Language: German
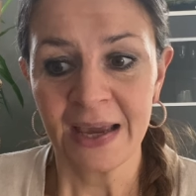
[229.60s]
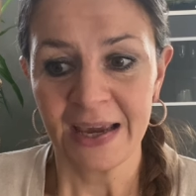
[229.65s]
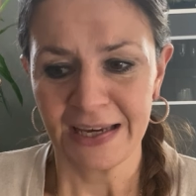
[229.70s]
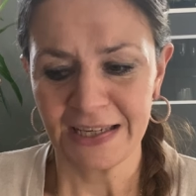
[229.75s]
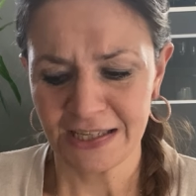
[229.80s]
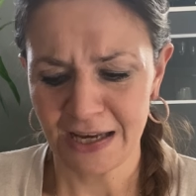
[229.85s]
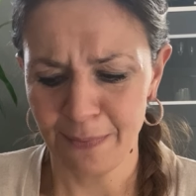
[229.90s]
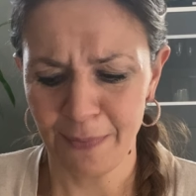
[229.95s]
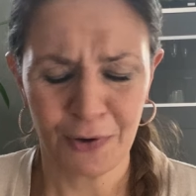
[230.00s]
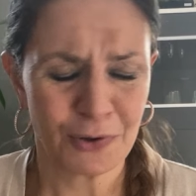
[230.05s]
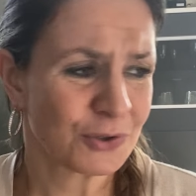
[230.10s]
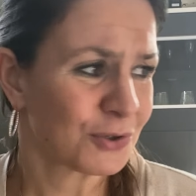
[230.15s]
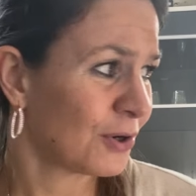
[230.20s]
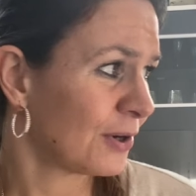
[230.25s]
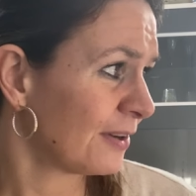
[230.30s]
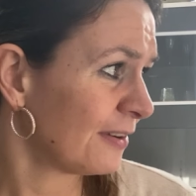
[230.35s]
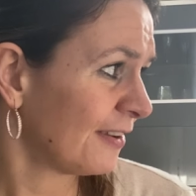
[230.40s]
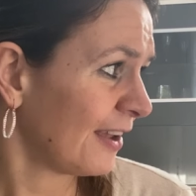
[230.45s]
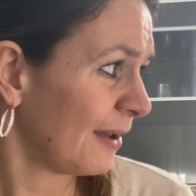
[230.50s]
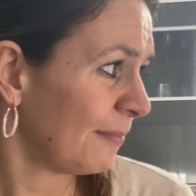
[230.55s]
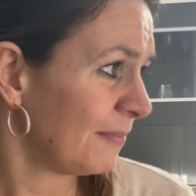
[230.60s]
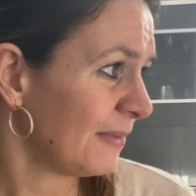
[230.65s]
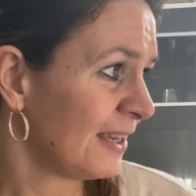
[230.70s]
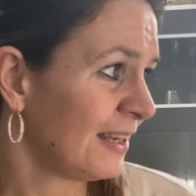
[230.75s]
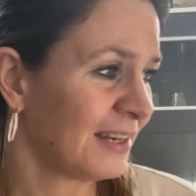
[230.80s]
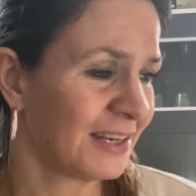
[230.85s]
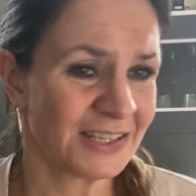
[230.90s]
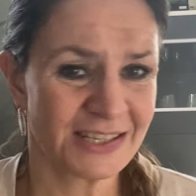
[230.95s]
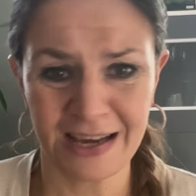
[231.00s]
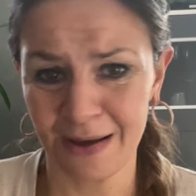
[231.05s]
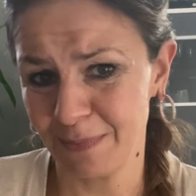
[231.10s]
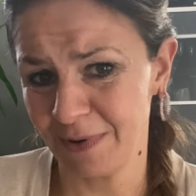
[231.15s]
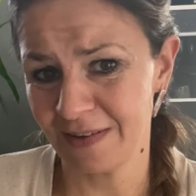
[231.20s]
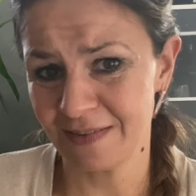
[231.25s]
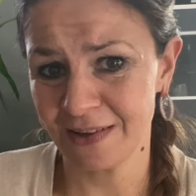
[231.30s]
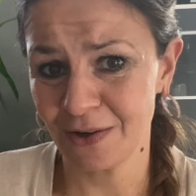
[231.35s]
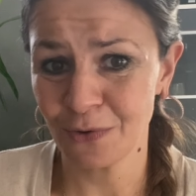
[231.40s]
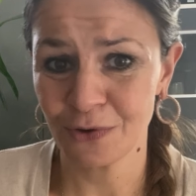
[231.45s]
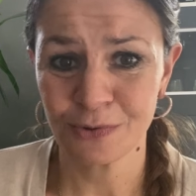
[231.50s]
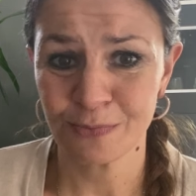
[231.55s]
Ich habe auch schon einen Termin. Ich habe
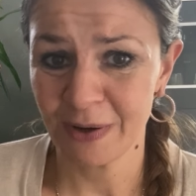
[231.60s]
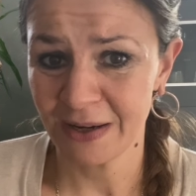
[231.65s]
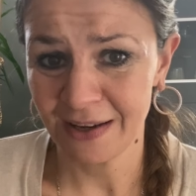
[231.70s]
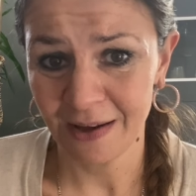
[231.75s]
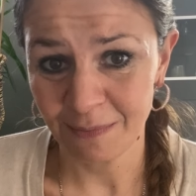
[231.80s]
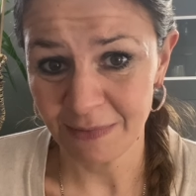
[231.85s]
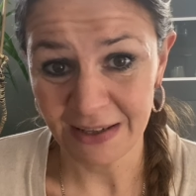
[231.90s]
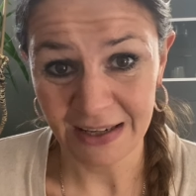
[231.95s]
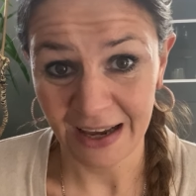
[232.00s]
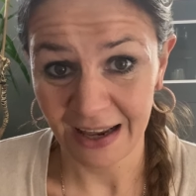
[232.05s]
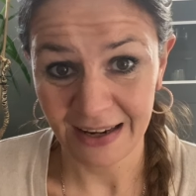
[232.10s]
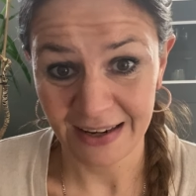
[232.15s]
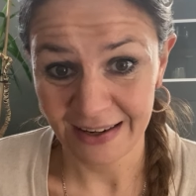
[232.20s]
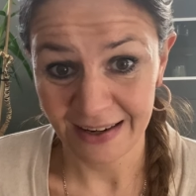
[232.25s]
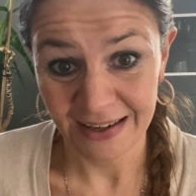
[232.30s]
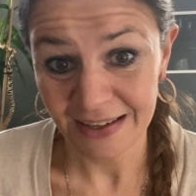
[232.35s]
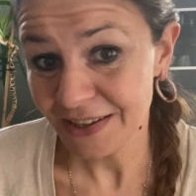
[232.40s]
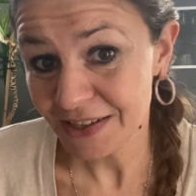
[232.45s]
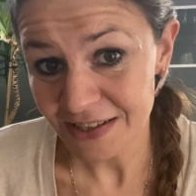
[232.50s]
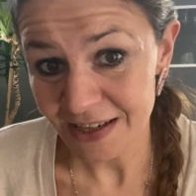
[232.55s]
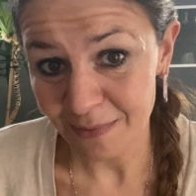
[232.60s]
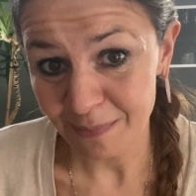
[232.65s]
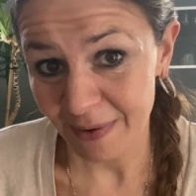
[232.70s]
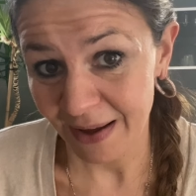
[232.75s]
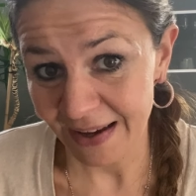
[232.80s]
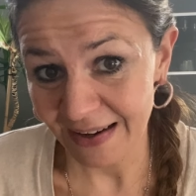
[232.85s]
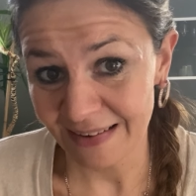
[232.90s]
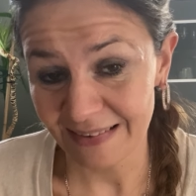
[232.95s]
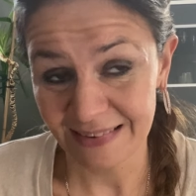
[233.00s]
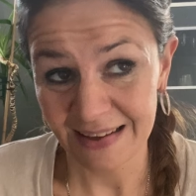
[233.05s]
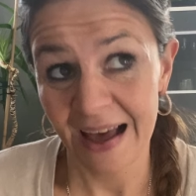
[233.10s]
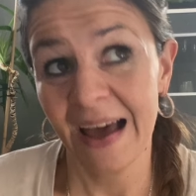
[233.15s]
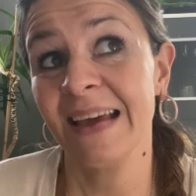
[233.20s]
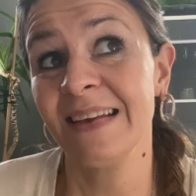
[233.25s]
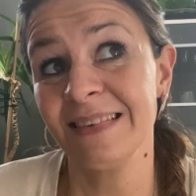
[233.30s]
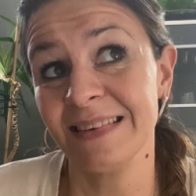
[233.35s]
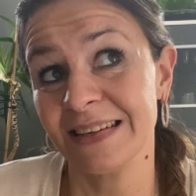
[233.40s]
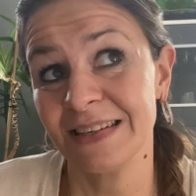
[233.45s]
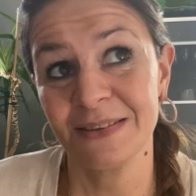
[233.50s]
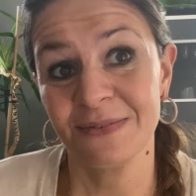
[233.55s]
jetzt natürlich meinen Terminkalender nicht dabei. Das
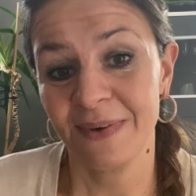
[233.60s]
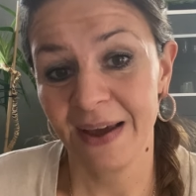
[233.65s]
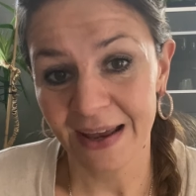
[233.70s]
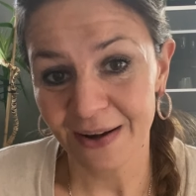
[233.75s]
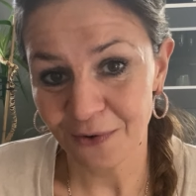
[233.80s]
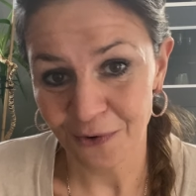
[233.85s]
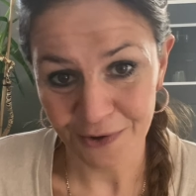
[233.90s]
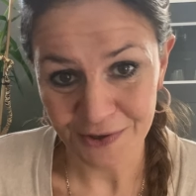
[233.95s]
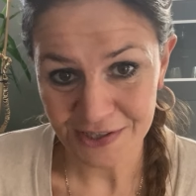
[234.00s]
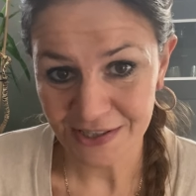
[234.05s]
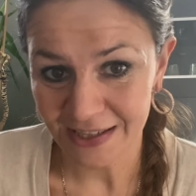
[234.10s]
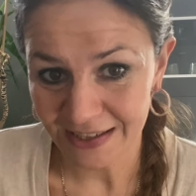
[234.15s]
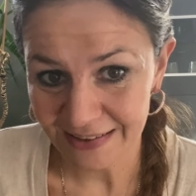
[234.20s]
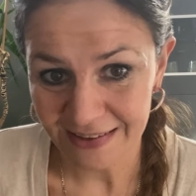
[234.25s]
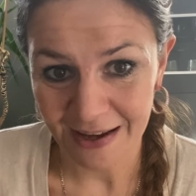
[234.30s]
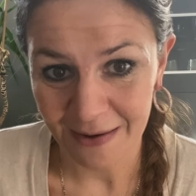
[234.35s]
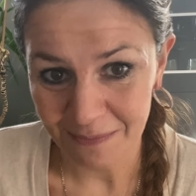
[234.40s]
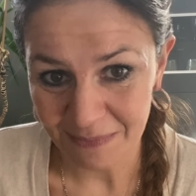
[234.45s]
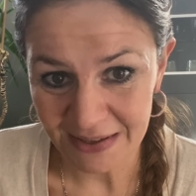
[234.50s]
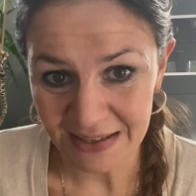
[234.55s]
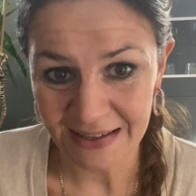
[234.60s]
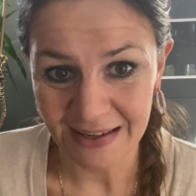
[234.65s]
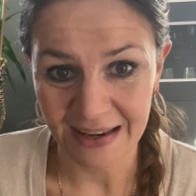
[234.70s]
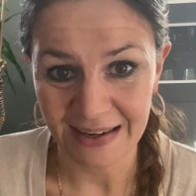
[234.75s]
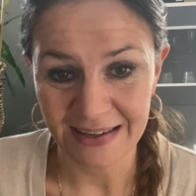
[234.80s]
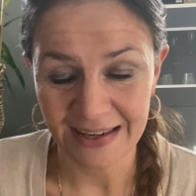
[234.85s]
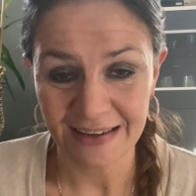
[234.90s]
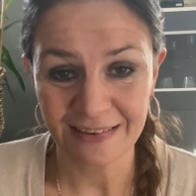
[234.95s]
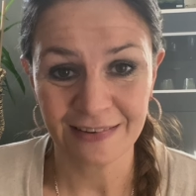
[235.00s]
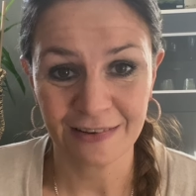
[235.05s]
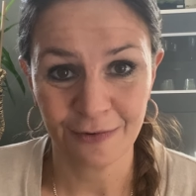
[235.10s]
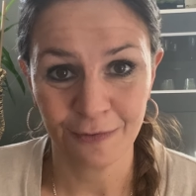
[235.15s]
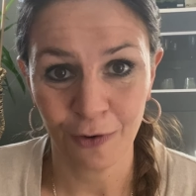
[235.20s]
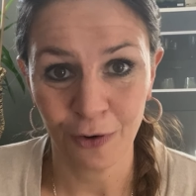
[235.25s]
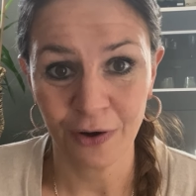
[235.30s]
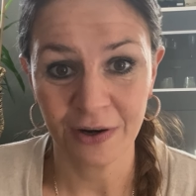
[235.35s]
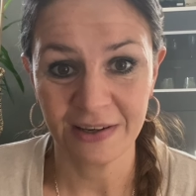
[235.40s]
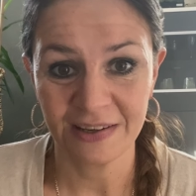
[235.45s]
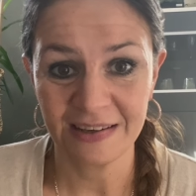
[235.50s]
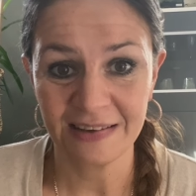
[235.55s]
heißt, ich werde euch den Termin dann nächste
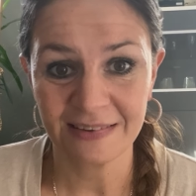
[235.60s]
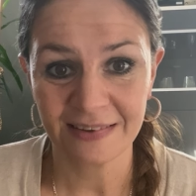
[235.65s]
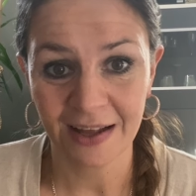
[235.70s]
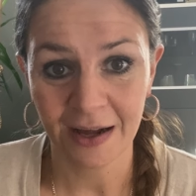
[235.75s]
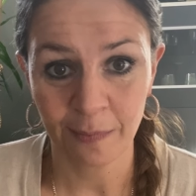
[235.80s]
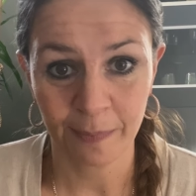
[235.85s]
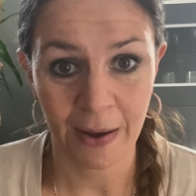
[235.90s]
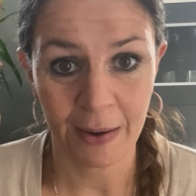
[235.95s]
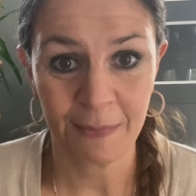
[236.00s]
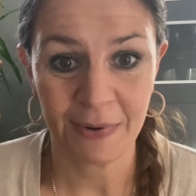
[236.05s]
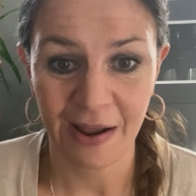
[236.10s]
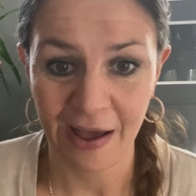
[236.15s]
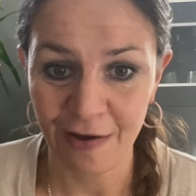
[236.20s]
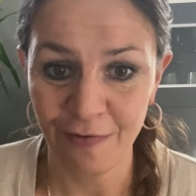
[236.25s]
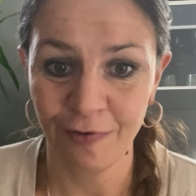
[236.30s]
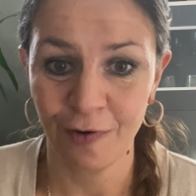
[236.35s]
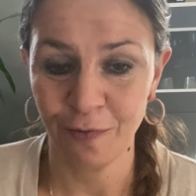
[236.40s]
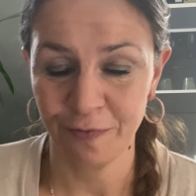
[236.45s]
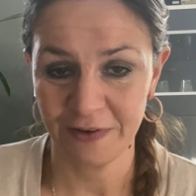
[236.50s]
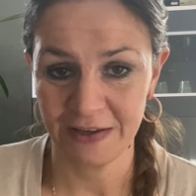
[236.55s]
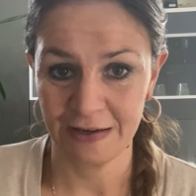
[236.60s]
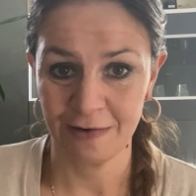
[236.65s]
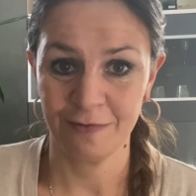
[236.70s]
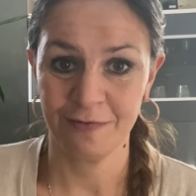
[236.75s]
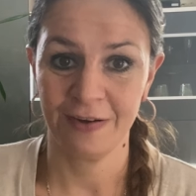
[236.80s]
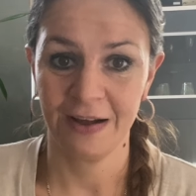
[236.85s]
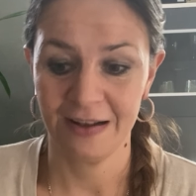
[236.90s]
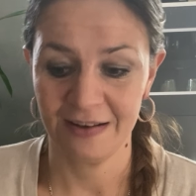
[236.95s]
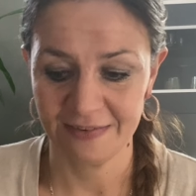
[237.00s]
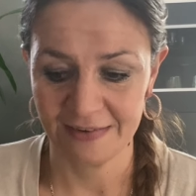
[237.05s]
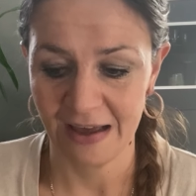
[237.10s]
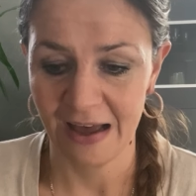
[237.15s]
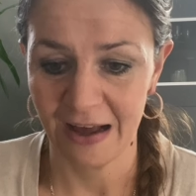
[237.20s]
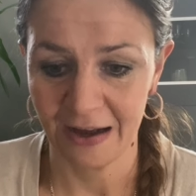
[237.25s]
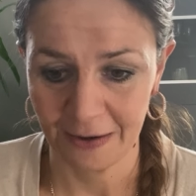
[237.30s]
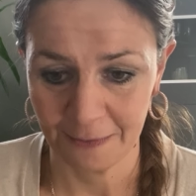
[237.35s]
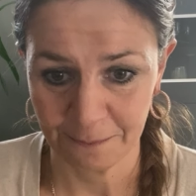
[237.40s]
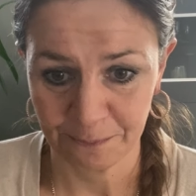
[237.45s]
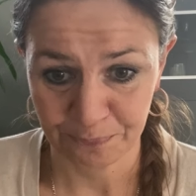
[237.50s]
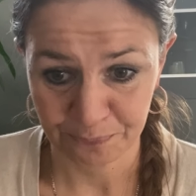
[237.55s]
Woche Dienstag beim Live auf jeden Fall
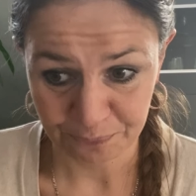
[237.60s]
sagen.